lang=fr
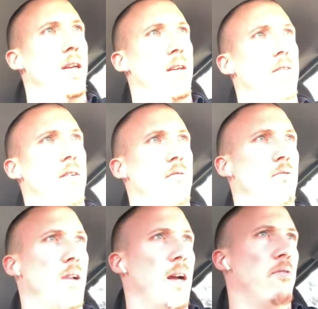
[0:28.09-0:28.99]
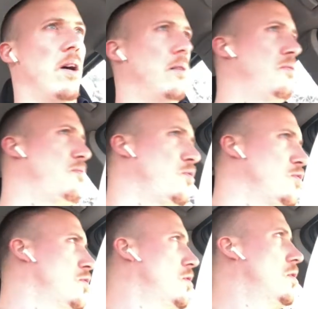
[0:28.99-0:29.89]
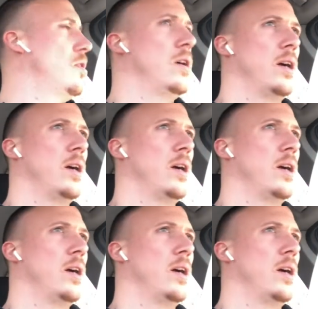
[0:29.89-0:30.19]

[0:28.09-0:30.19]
Et il voulait avoir un peu plus de,